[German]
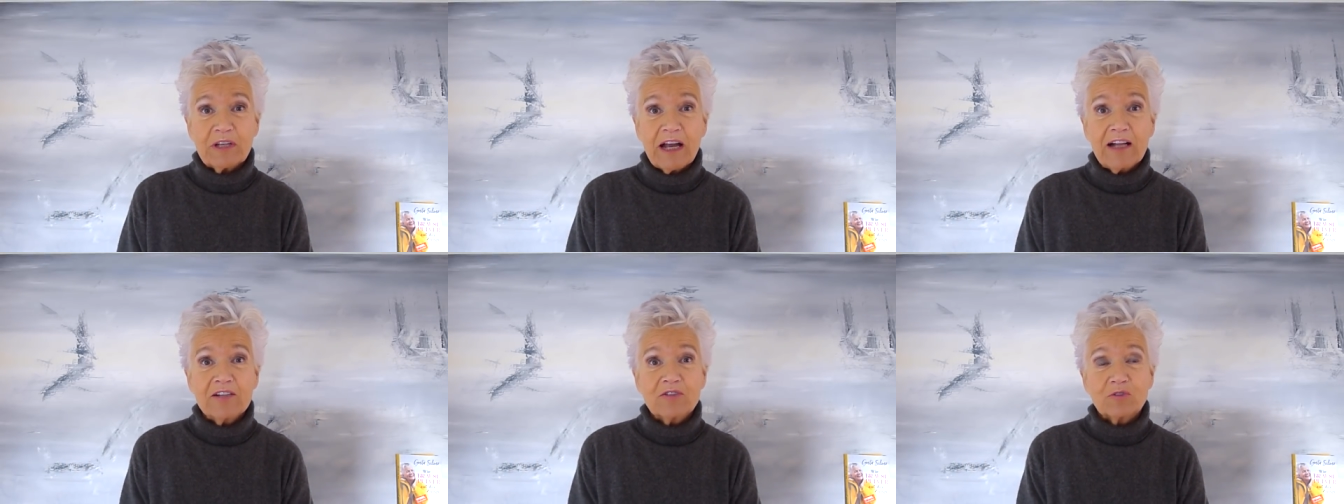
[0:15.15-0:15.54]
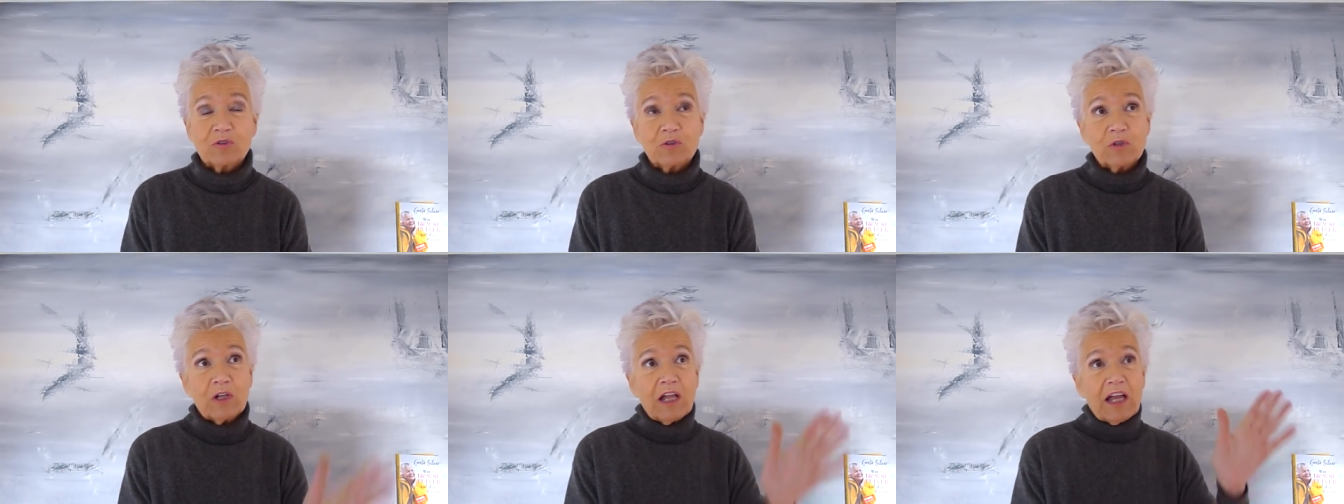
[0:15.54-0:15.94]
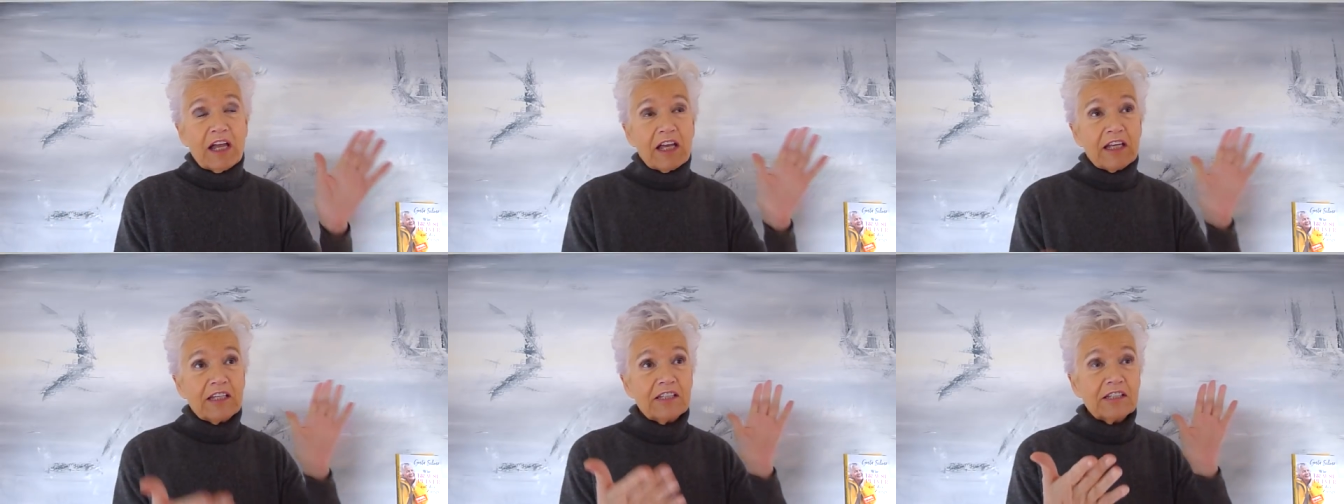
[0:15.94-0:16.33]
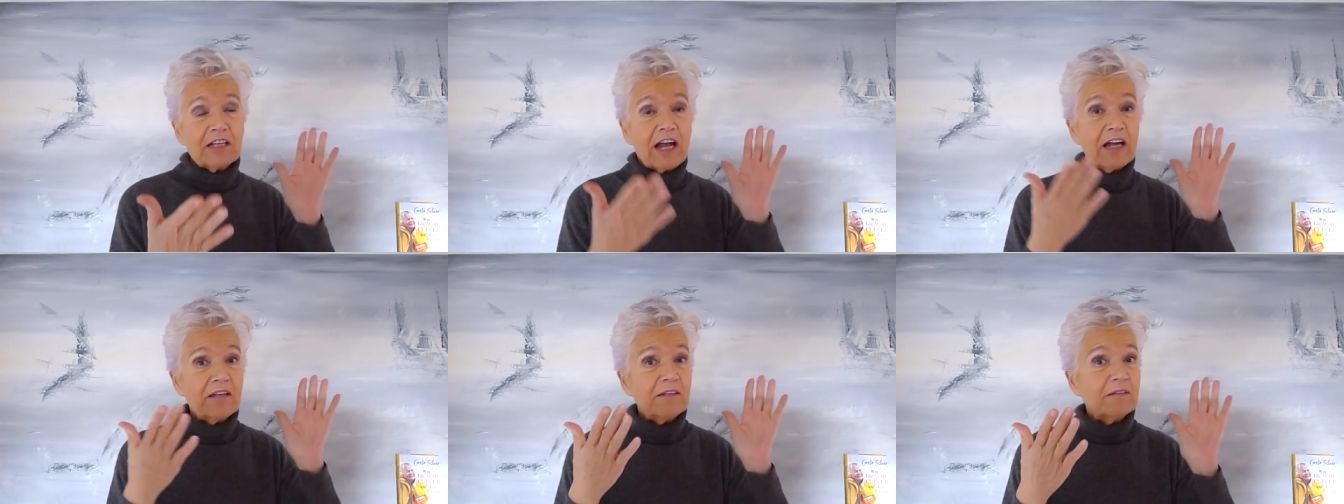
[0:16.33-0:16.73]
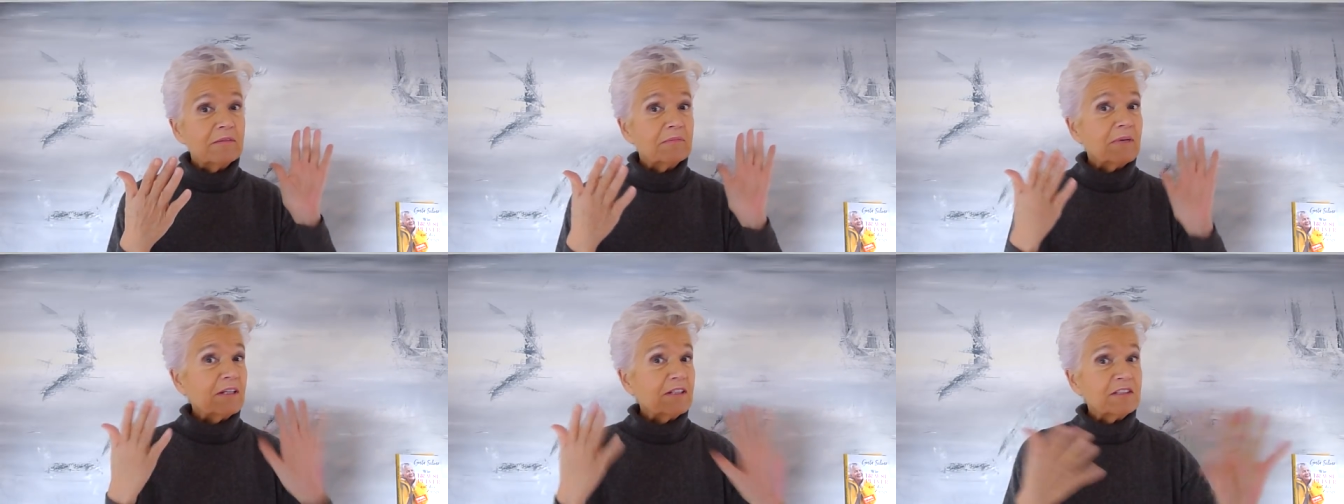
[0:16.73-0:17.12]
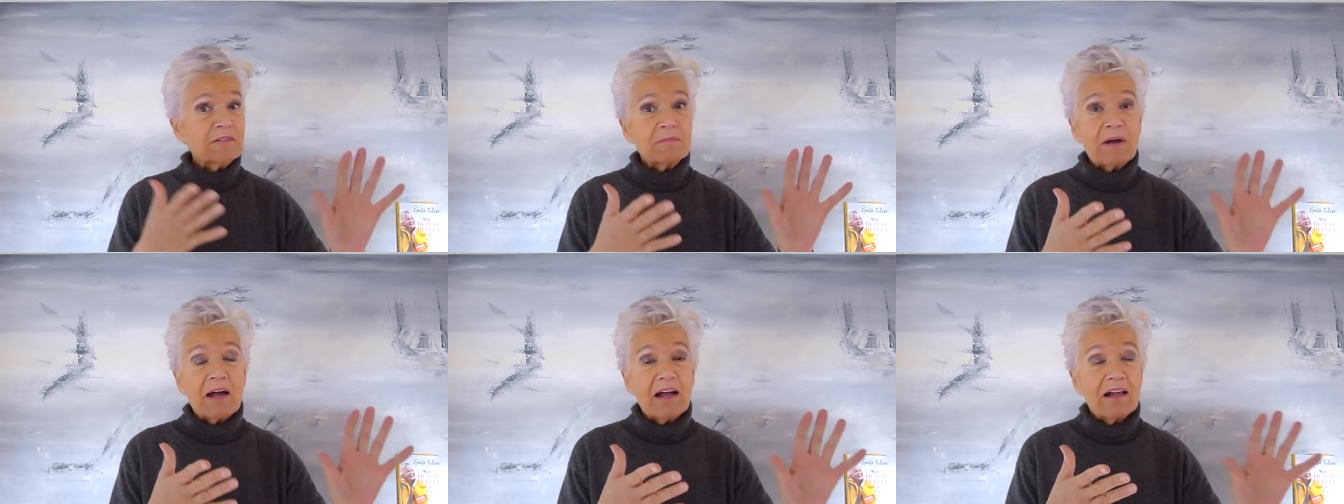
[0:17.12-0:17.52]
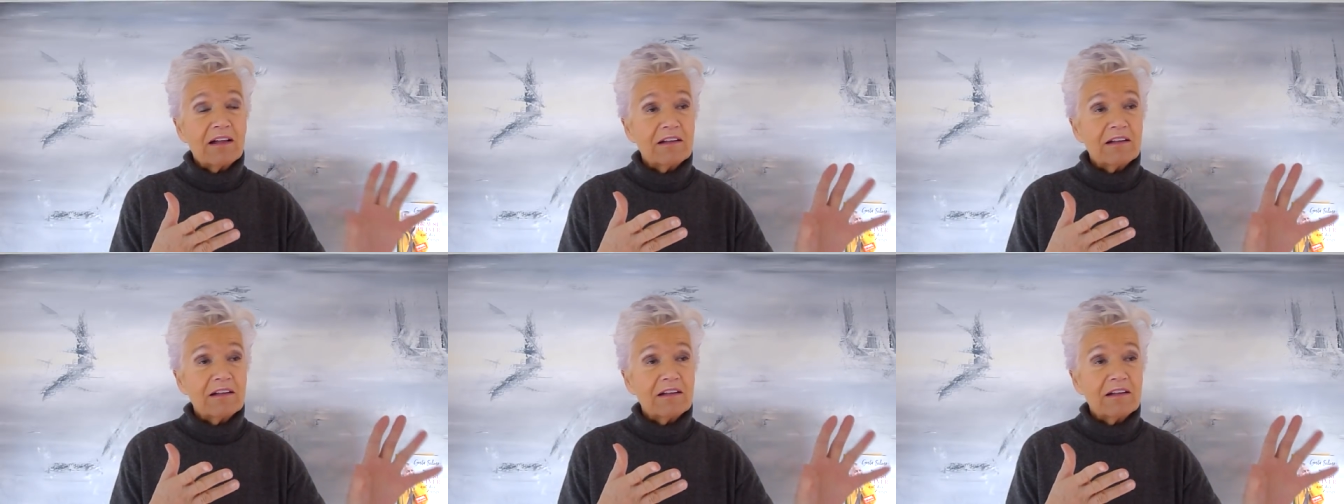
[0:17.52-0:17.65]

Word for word: Also ich kann manchmal,